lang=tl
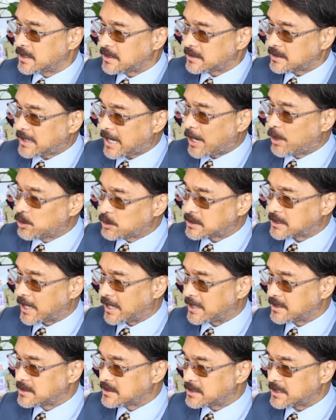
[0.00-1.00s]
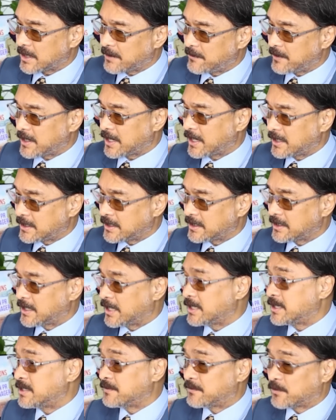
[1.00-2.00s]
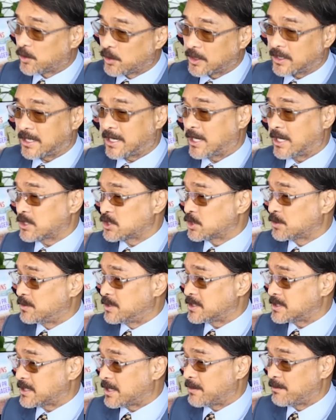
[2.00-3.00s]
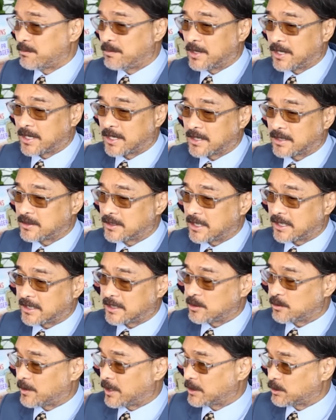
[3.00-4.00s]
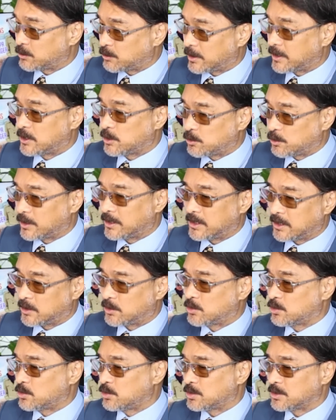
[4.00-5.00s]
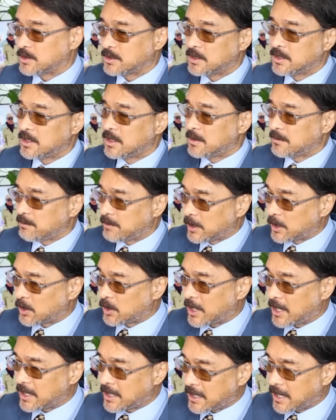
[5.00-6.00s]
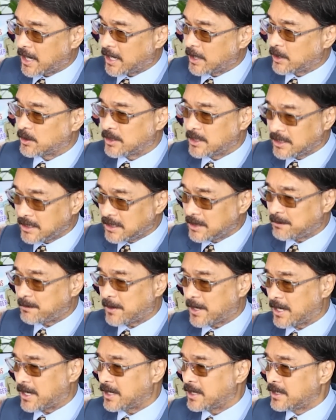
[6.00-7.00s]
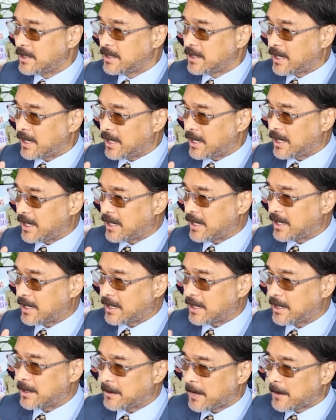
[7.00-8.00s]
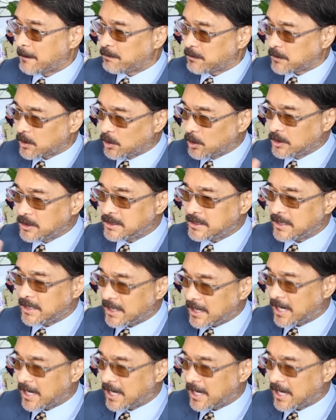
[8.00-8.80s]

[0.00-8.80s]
1,794 as of December 31, 2022. Pero hanggang ngayon, hindi pa, uh, konti lang